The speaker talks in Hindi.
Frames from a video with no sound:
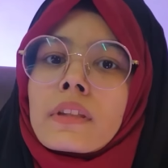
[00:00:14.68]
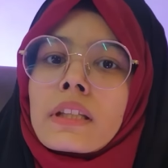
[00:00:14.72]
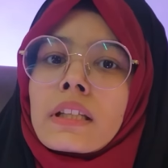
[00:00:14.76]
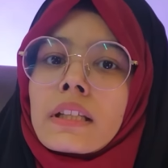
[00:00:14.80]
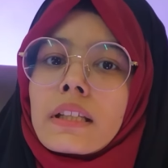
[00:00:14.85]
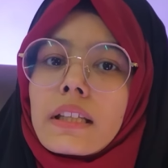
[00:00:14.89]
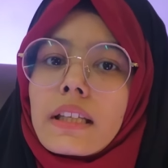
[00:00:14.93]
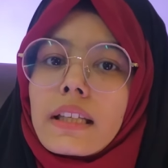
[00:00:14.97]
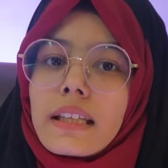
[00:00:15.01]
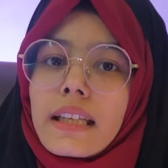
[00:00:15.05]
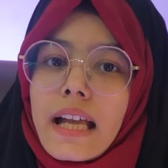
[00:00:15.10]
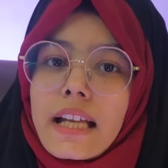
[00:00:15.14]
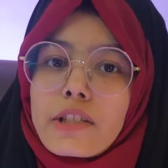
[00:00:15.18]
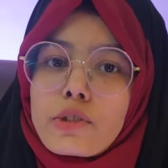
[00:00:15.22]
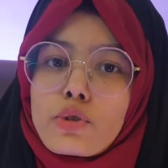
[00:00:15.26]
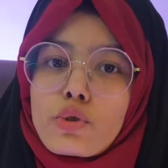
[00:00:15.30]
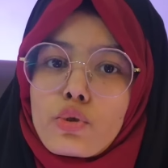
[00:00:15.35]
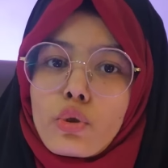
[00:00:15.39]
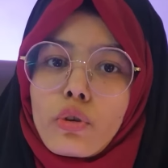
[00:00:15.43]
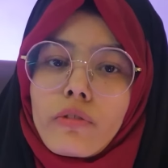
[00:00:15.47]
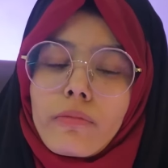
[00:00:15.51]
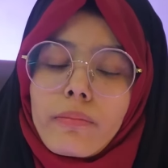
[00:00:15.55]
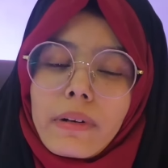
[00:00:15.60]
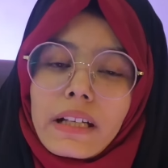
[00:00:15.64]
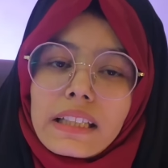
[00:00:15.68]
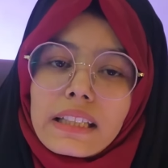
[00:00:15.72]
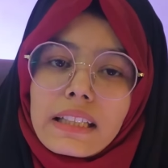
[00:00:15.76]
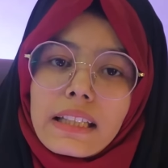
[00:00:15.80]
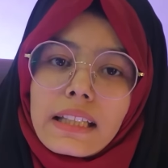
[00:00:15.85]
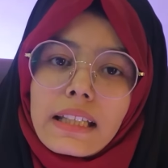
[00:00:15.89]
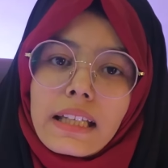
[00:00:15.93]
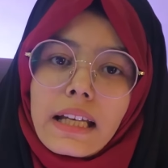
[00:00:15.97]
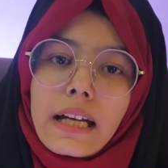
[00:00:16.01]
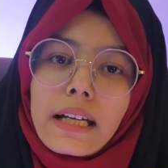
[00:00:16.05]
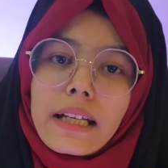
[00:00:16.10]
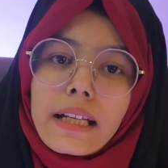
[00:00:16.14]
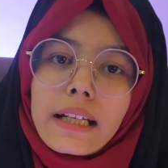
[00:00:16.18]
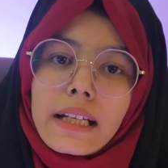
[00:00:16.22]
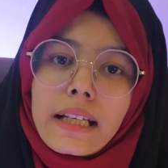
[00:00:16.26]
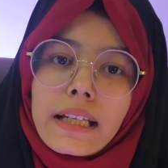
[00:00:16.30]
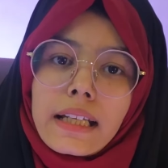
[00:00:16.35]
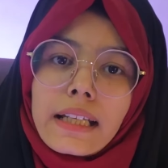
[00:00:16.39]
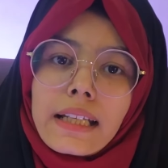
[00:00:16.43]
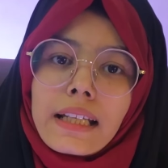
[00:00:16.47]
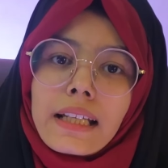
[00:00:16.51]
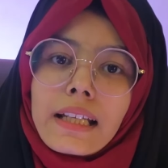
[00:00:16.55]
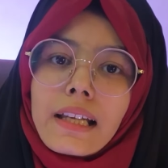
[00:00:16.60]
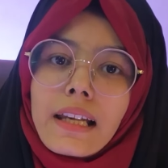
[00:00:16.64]
कि गैस स्टोव बंद किया या
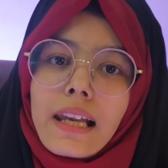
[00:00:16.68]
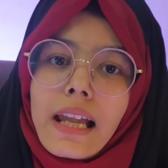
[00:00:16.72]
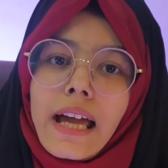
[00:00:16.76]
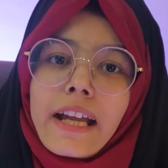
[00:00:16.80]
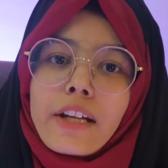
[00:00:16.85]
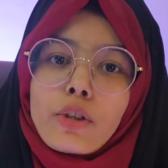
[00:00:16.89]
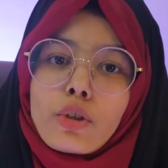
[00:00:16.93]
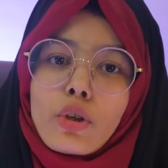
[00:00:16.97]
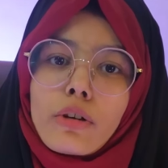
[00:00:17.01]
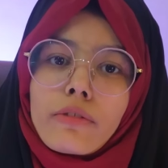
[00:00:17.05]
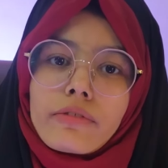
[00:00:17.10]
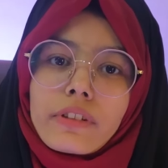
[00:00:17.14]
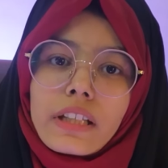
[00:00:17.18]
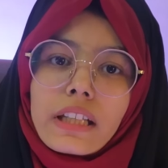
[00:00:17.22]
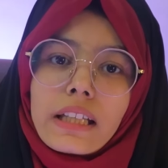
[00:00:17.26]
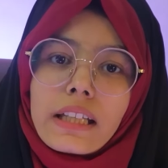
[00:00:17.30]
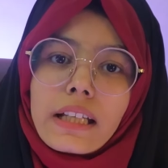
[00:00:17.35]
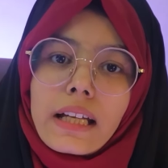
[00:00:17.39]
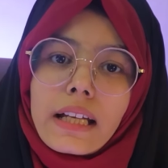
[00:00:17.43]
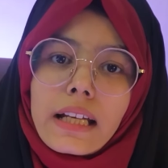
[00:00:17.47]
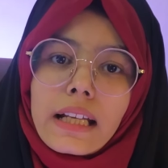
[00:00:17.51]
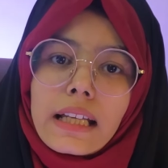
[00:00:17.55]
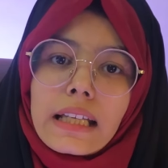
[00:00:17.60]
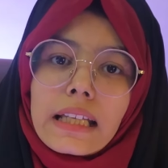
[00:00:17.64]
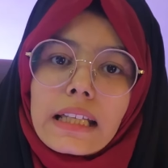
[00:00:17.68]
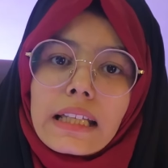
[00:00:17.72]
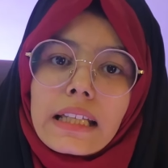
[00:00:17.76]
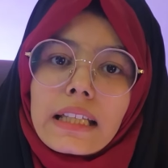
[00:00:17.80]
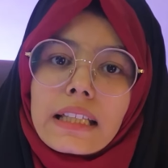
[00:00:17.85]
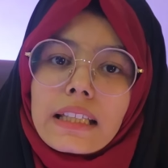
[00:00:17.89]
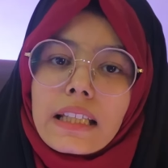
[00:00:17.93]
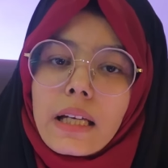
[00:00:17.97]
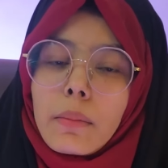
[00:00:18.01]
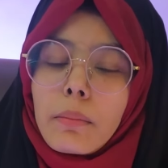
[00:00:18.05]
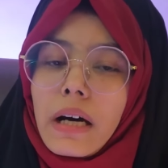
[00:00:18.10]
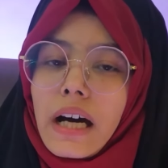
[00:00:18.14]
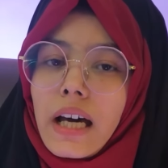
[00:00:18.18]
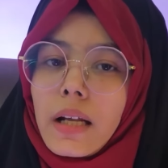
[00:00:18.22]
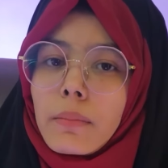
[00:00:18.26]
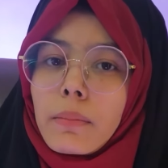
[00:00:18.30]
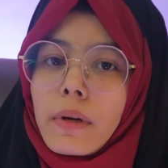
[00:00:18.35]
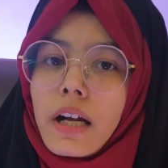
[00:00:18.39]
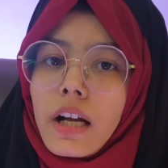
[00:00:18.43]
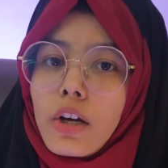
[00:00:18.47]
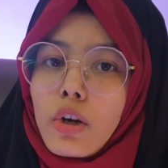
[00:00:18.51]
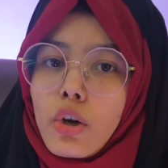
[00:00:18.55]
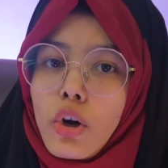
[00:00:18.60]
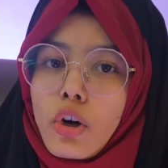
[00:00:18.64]
नहीं लाइट ऑफ की या नहीं या बार
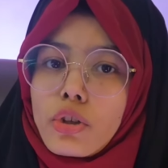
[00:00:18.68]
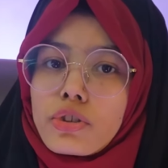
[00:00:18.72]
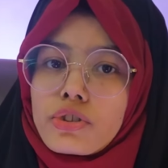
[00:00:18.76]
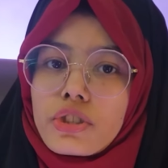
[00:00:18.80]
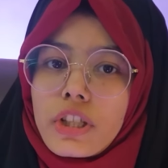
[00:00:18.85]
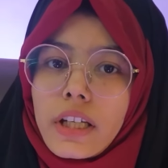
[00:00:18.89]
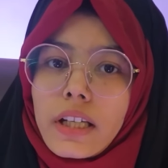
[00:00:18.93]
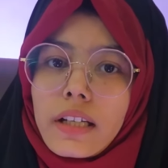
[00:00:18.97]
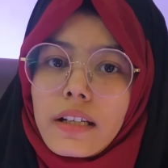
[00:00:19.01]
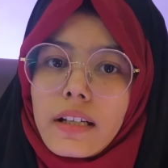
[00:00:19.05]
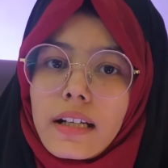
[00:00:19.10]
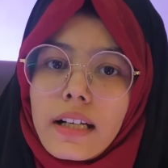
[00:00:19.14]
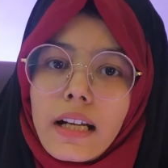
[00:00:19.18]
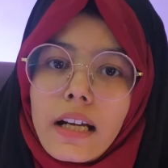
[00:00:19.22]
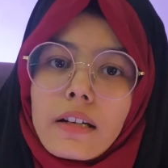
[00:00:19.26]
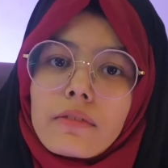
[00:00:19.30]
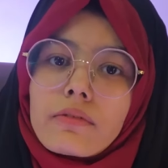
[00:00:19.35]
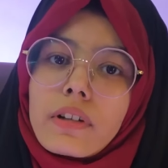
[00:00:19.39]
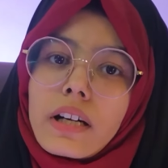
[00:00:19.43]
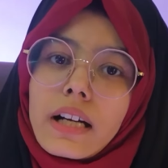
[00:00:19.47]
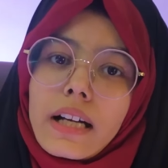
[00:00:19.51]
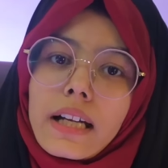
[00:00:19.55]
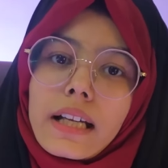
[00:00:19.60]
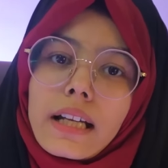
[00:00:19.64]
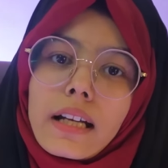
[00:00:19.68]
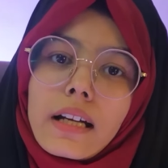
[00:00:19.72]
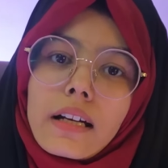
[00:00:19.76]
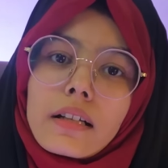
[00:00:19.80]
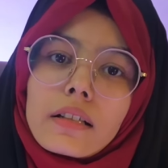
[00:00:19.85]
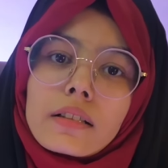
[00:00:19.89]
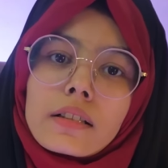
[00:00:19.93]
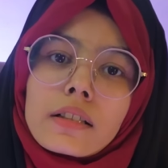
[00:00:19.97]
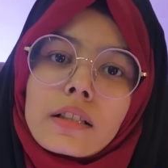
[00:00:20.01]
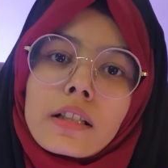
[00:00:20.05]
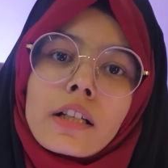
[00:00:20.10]
बार लॉक चेक करना वगैरह